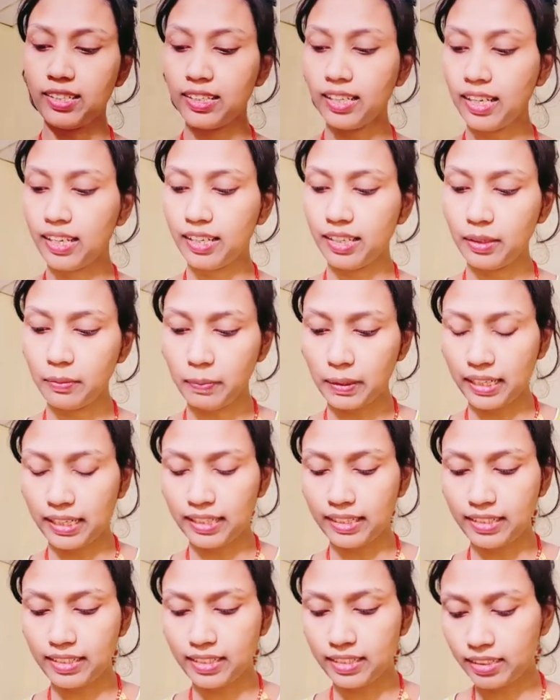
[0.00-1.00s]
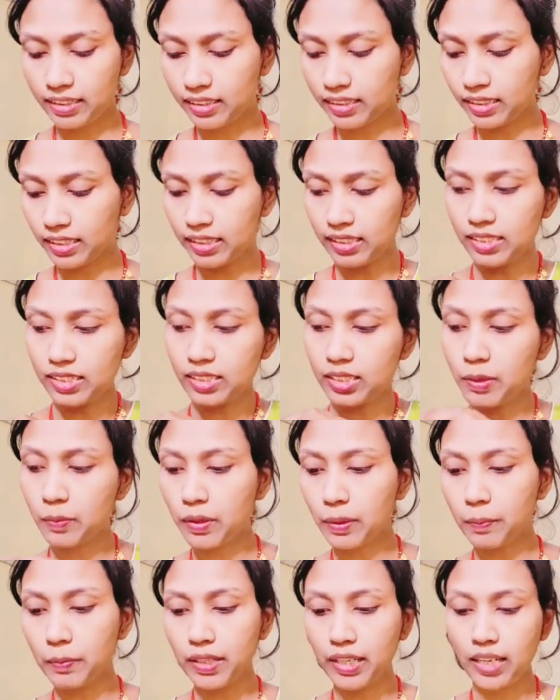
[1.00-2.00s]
का हेयर पैलेट इसी से मैं
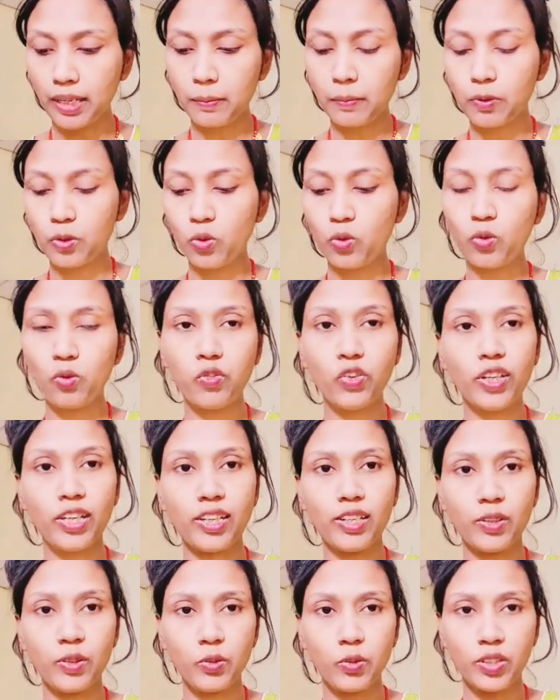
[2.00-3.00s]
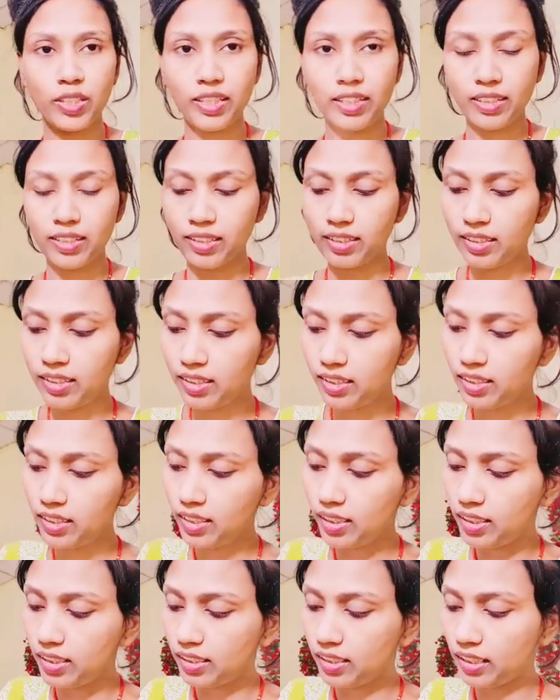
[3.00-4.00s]
अपनी एप्रो को फिल करूंगी
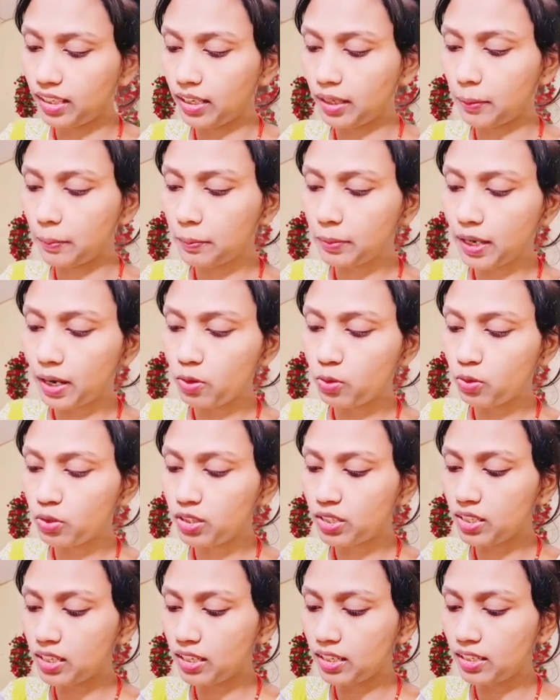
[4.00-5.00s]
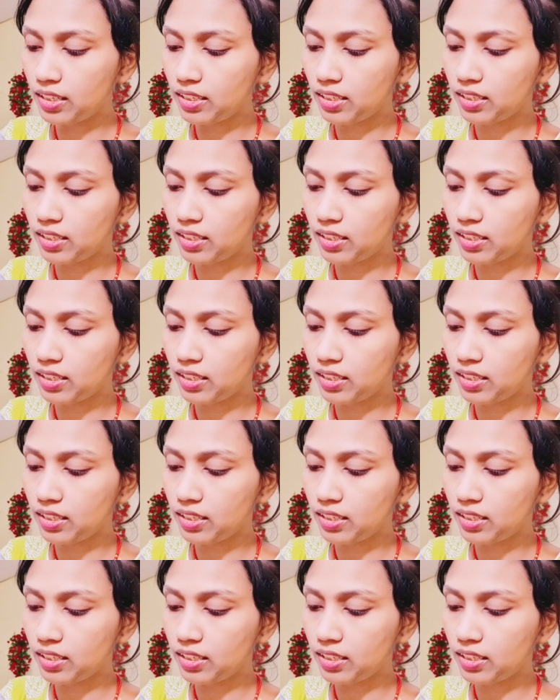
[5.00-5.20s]
ये है ब्राउन सेट